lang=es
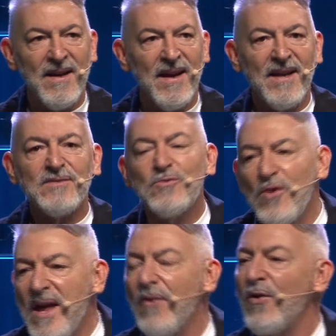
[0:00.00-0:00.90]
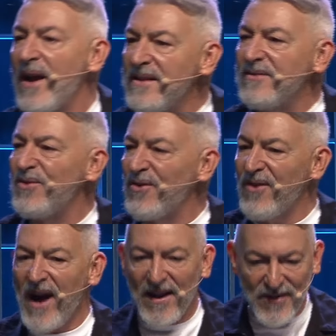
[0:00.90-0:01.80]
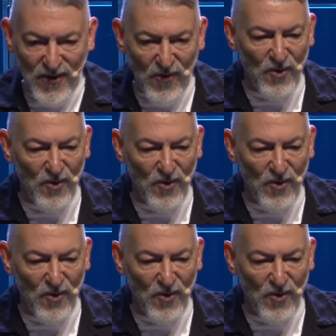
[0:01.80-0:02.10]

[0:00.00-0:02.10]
estoy adorando a Dios